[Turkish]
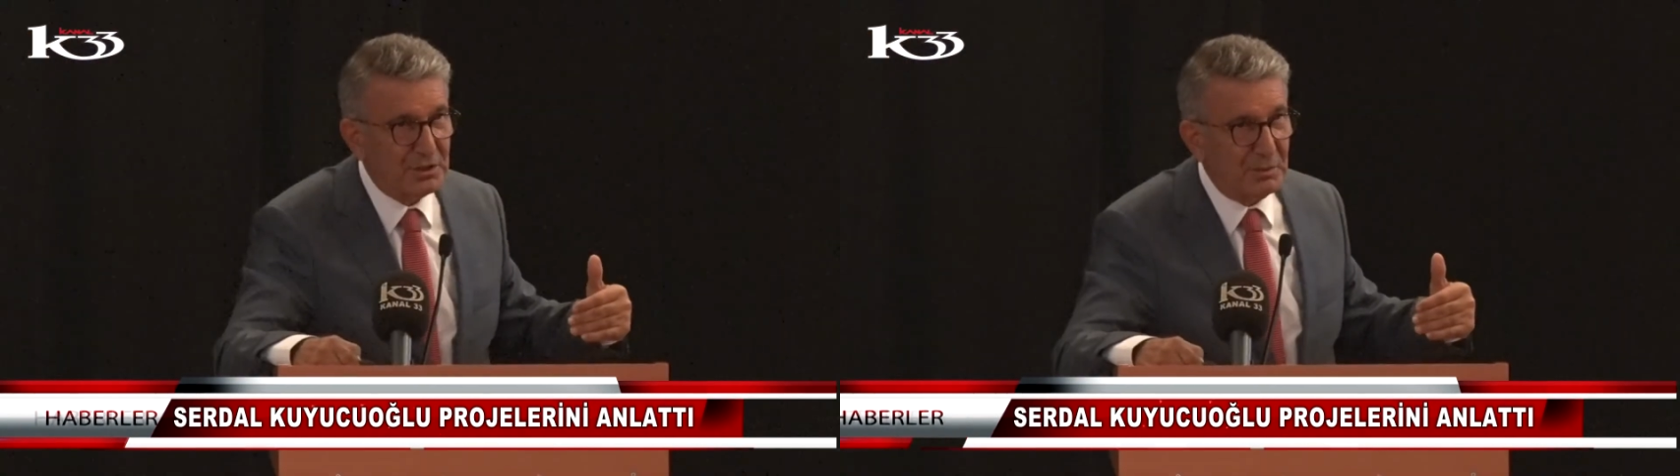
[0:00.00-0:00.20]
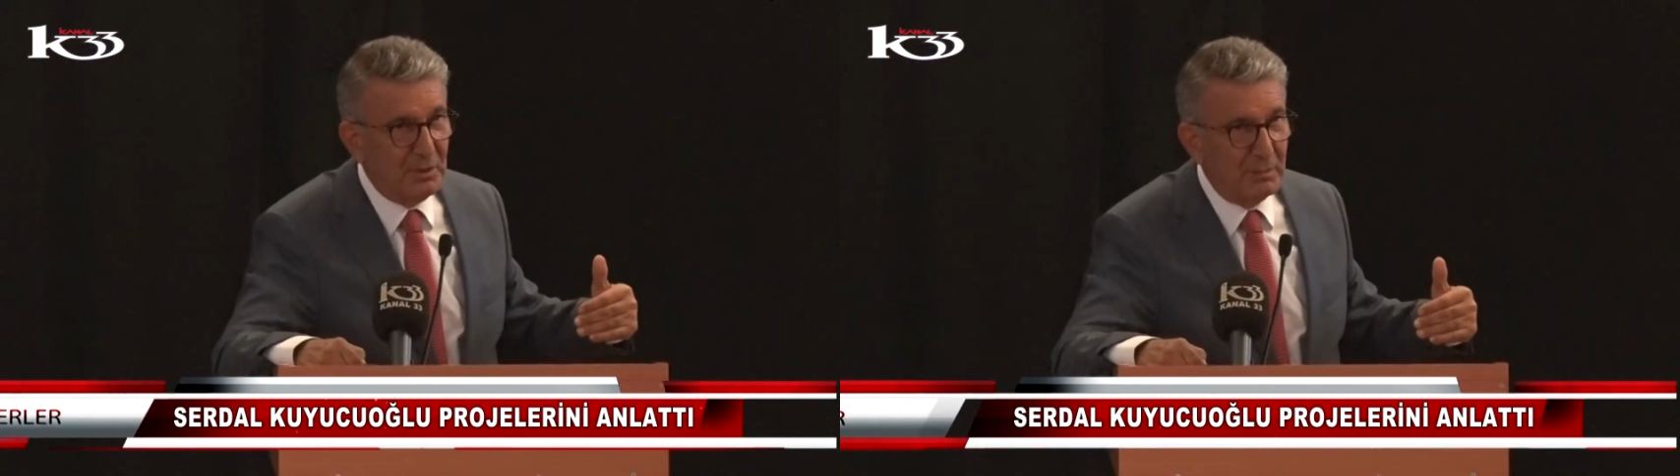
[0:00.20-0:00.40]

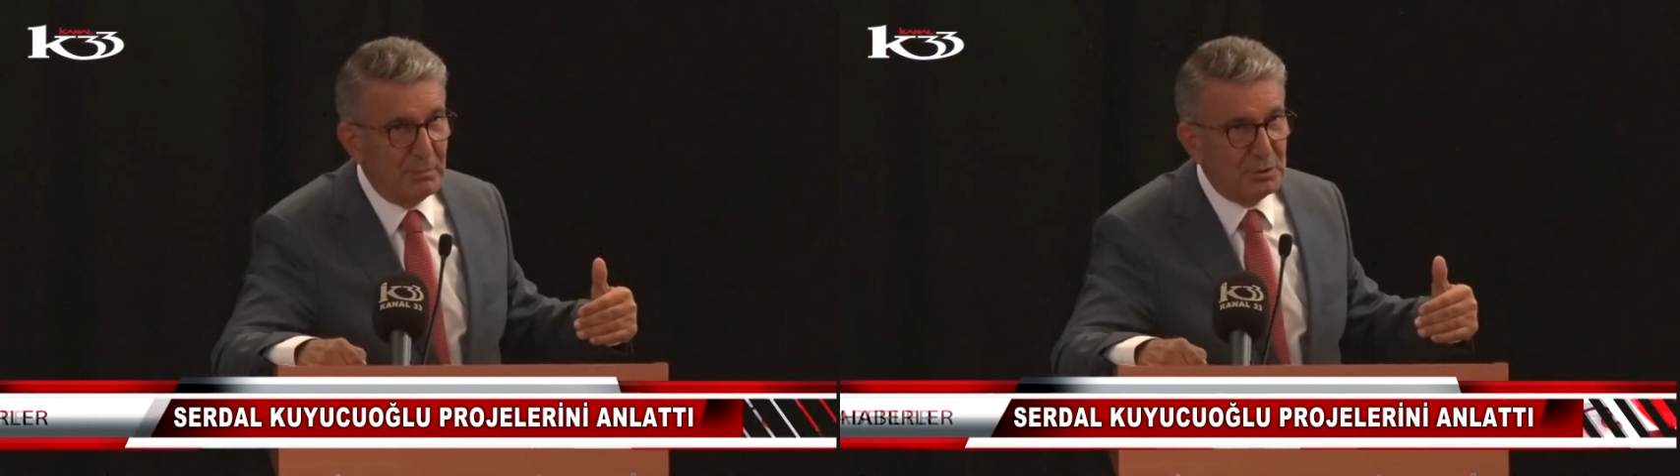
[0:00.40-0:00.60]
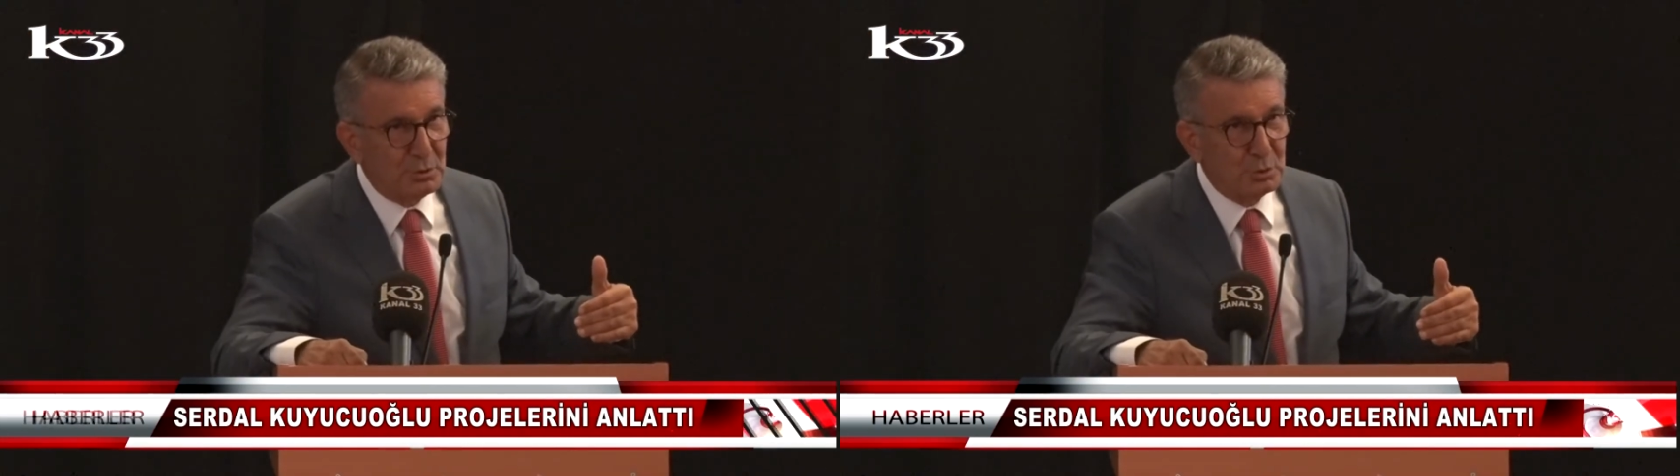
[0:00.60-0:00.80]
Kürsüye
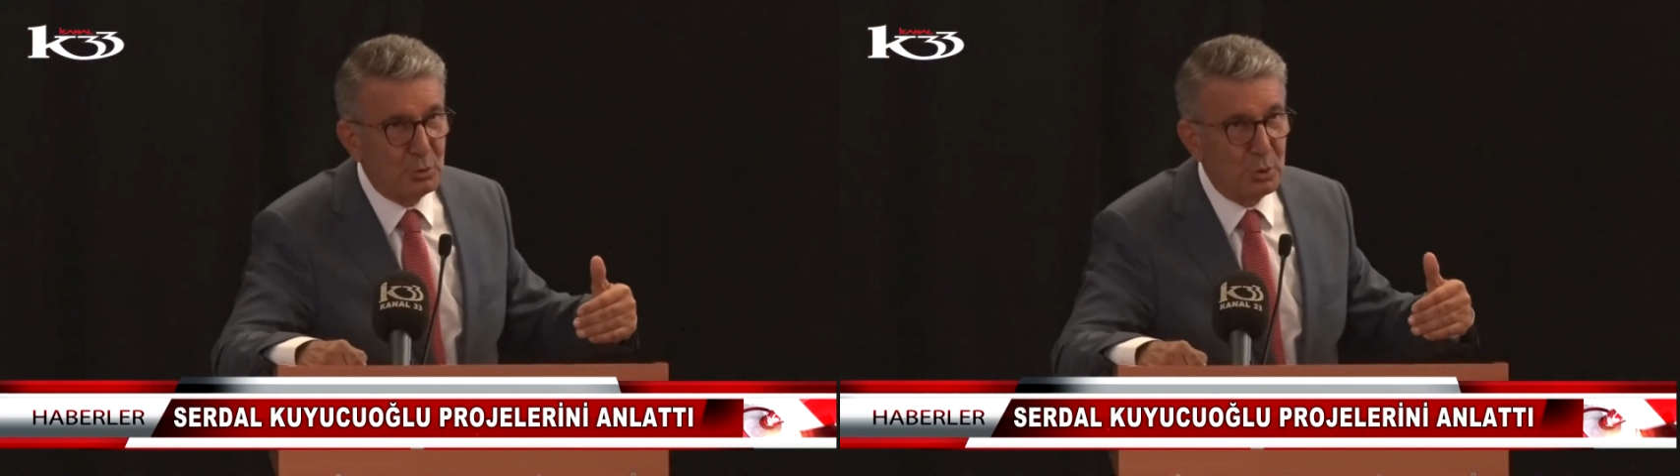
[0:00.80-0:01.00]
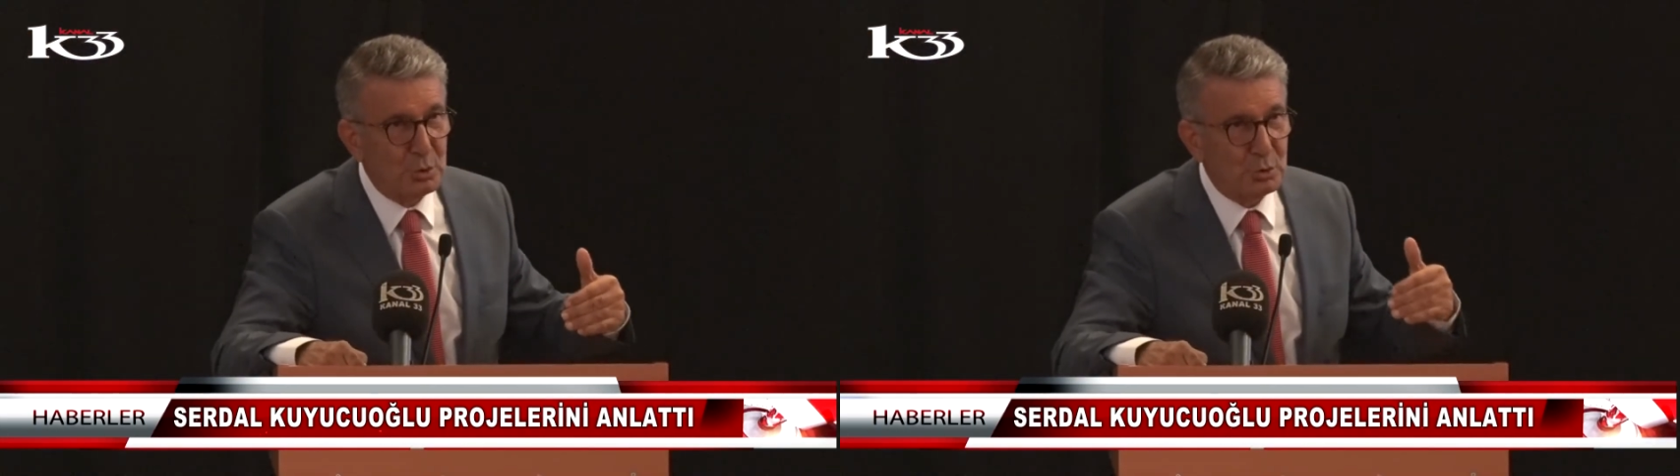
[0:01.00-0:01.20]
çıkan
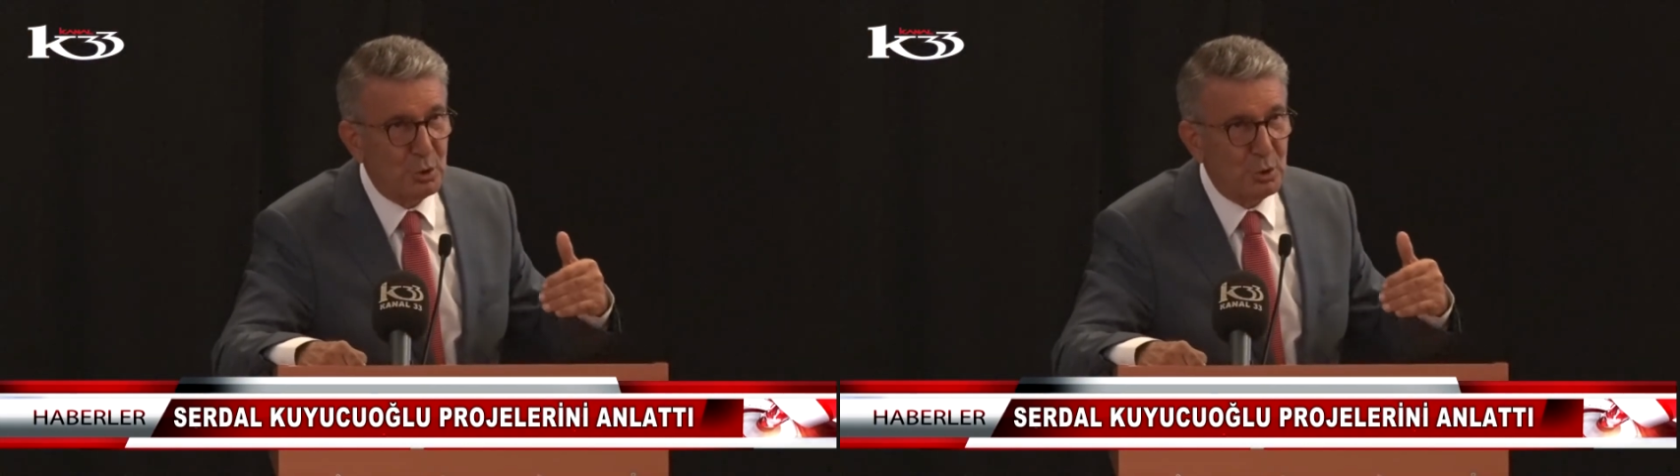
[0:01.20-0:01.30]
Mersin